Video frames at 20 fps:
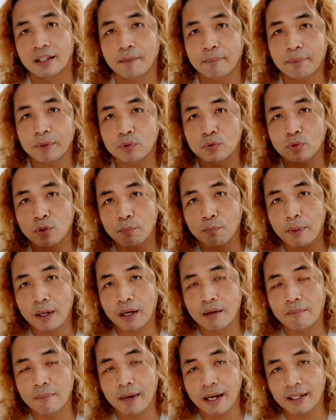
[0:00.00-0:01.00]
tapi untuk
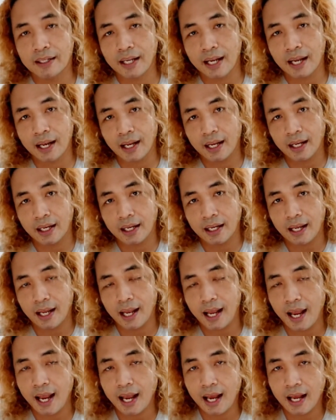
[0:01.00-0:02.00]
penggemarnya
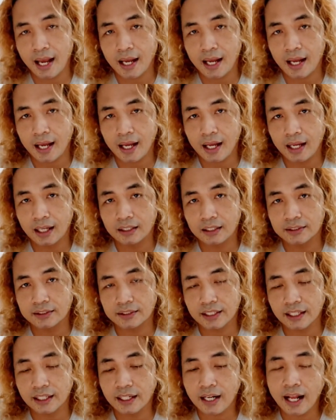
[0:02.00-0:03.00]

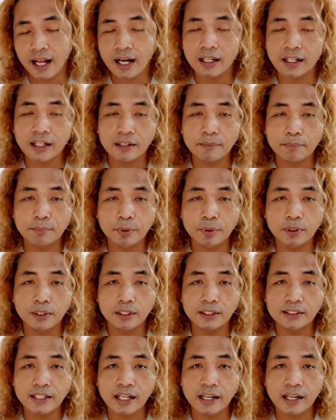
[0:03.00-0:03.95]
channel Alan Kribo ini